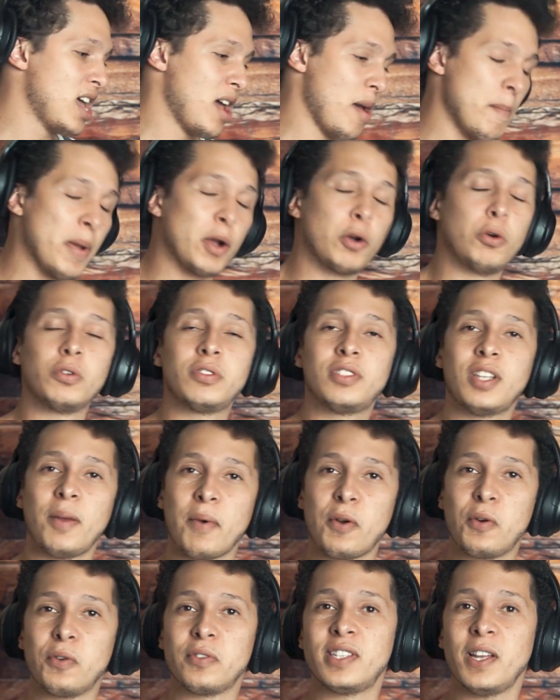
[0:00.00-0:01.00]
Me gusta,
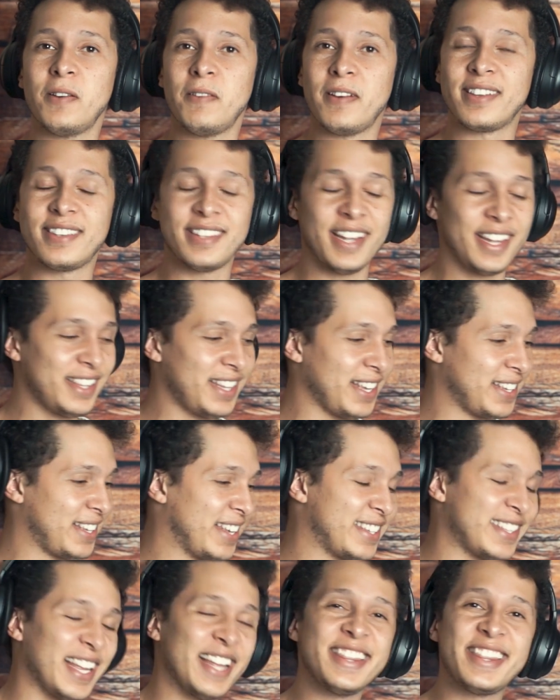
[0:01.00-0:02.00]
me gusta bastante.
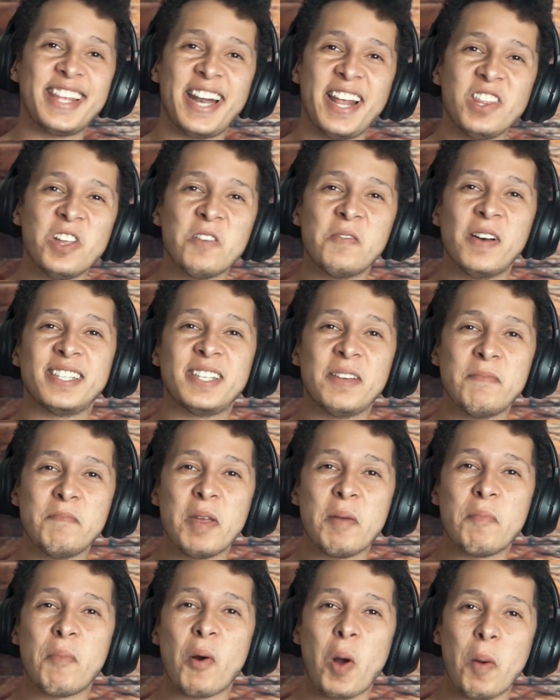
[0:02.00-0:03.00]
Está entrando más en
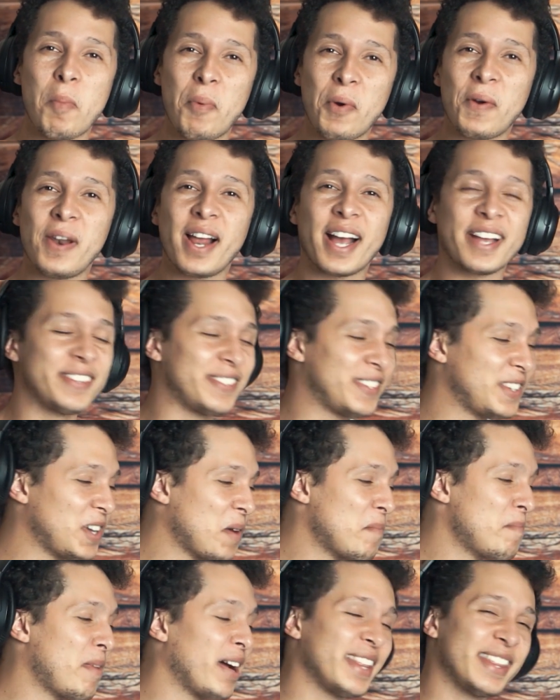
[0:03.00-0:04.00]
mí. Poco a poco la
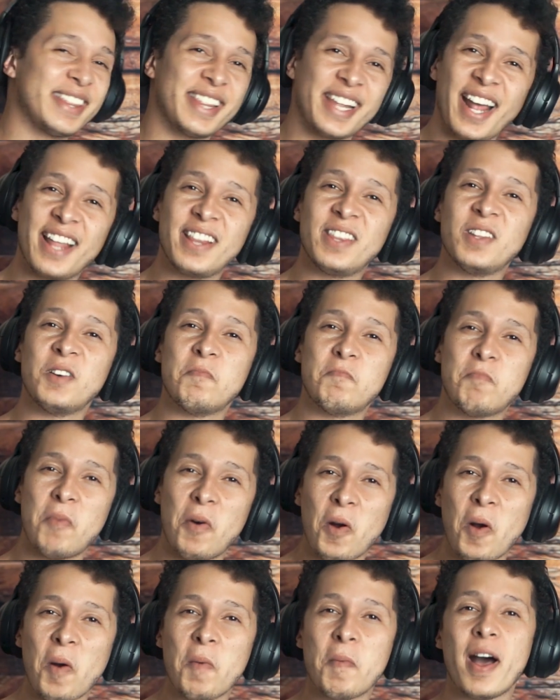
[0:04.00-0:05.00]
canción va entrando un
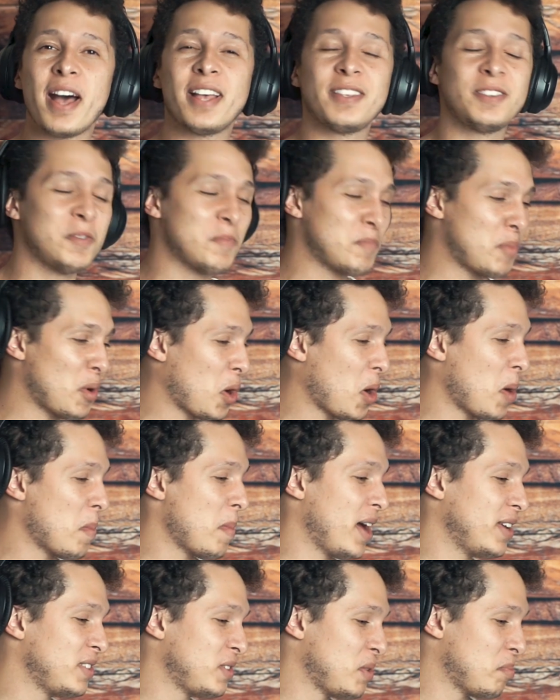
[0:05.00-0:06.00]
poco más y un poco
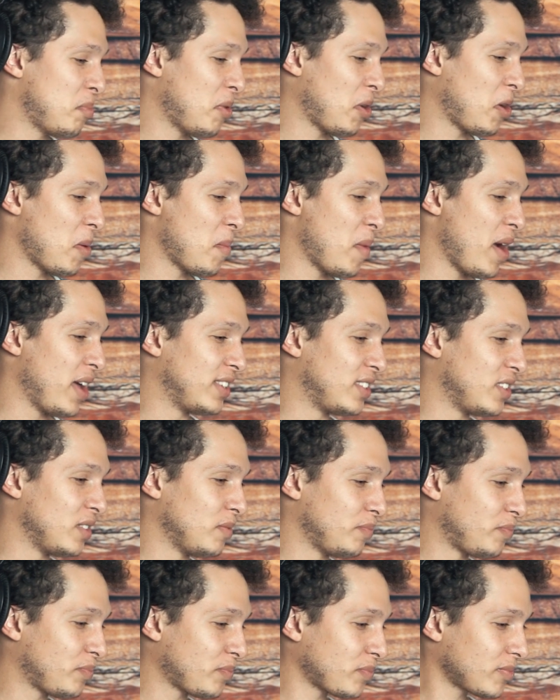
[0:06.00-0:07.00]
más y un poco más.
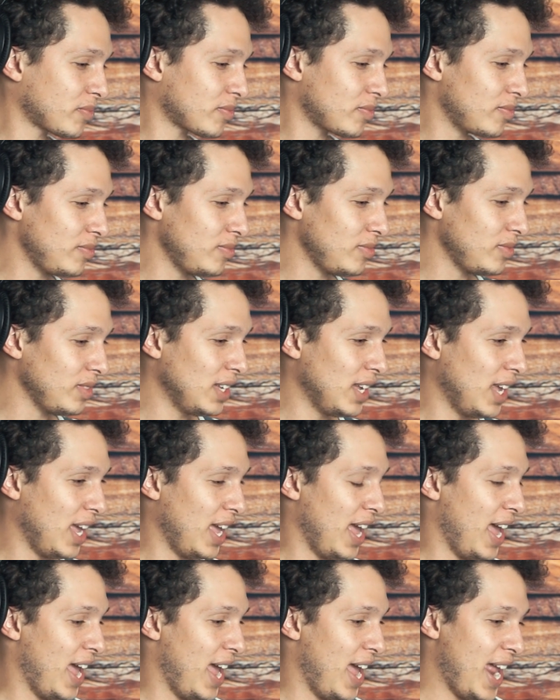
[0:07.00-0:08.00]

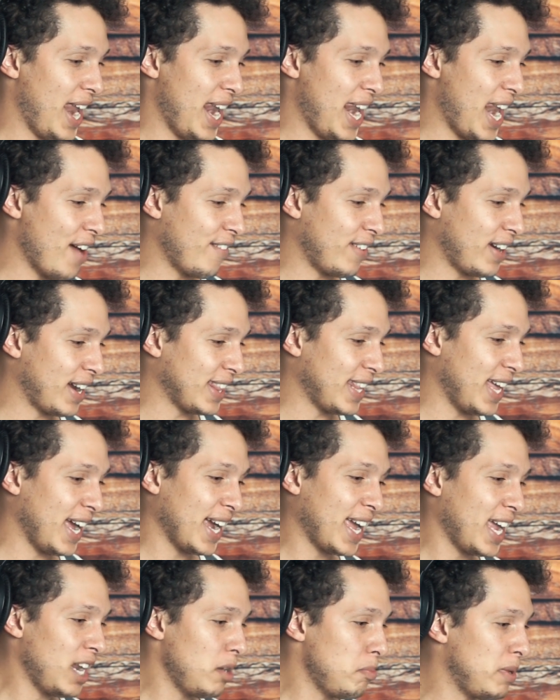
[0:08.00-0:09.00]
La verdad
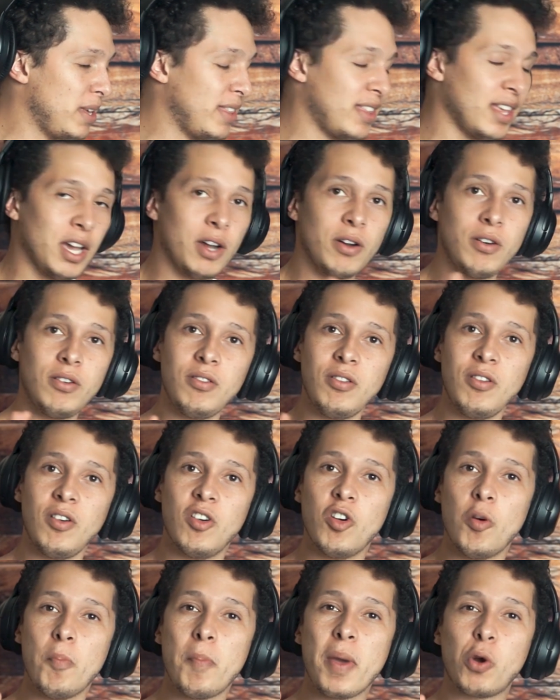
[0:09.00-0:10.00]
que el video
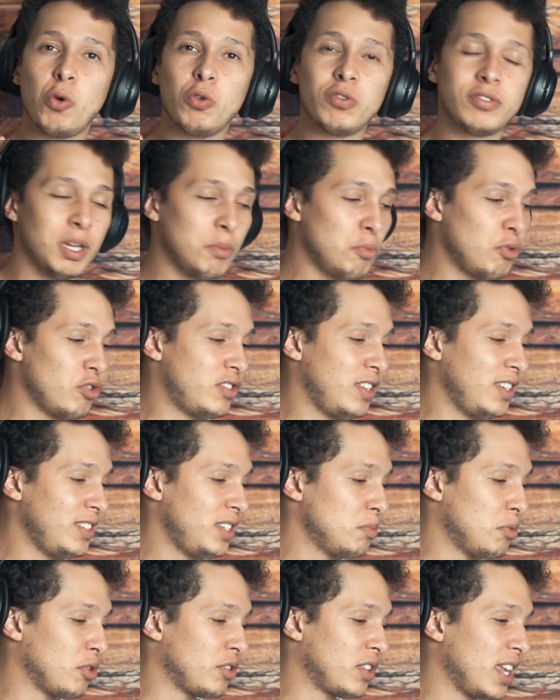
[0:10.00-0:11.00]
me gusta
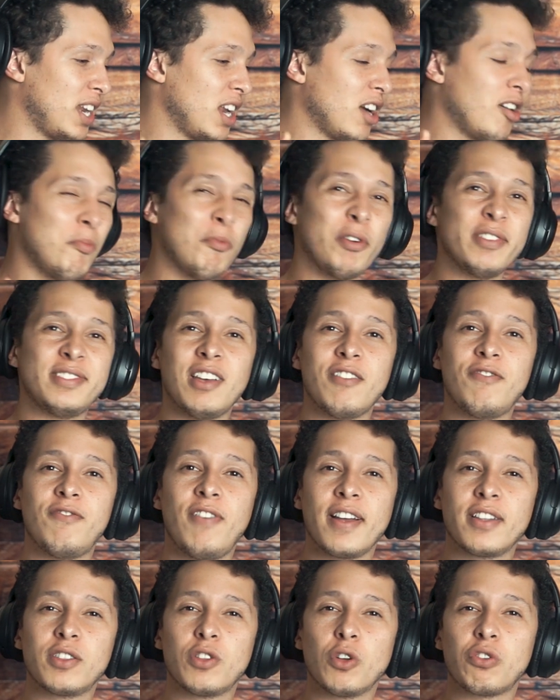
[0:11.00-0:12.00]
muchísimo. Tiene como ese
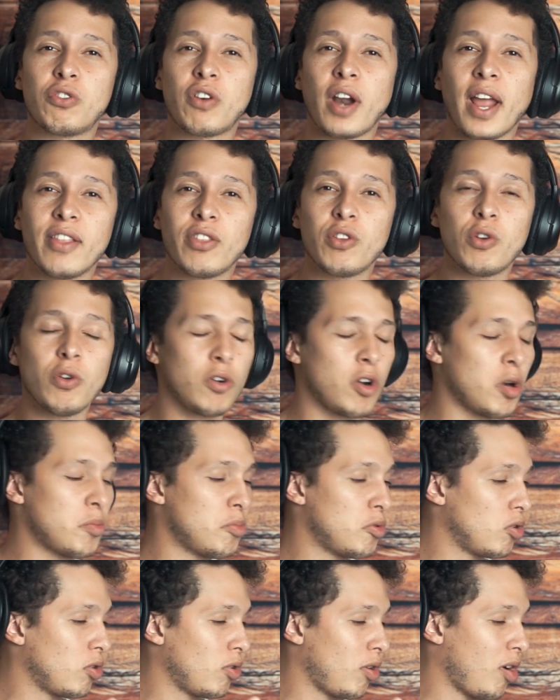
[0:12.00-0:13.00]
efecto retro,
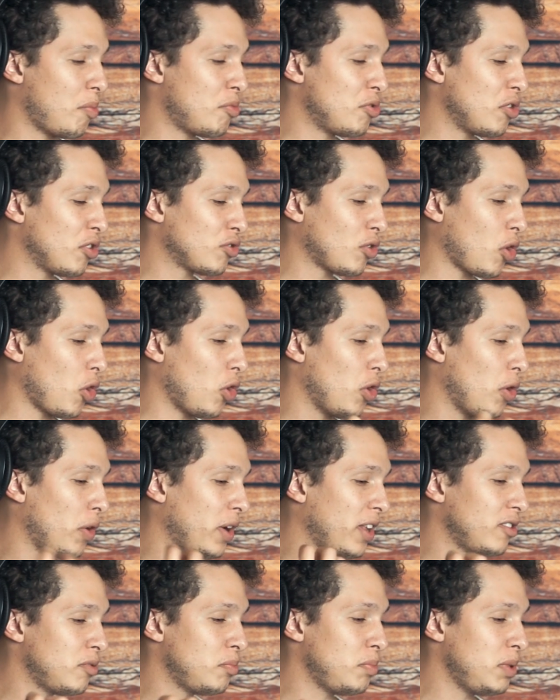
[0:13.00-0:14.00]
como, como unos
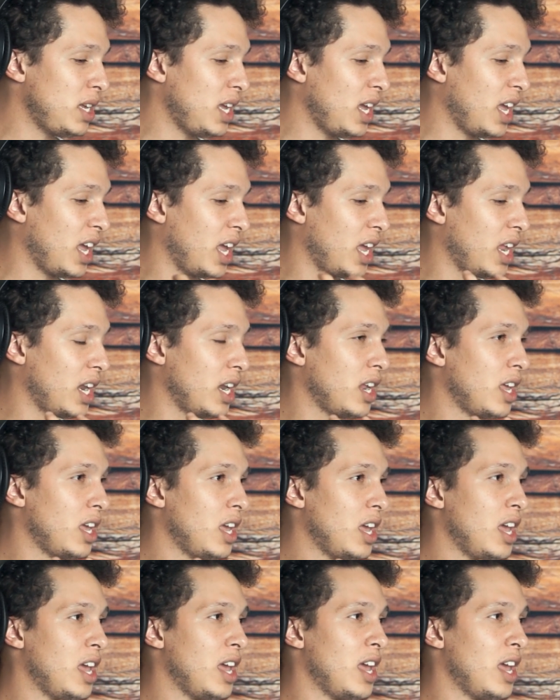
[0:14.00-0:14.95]
colores bien,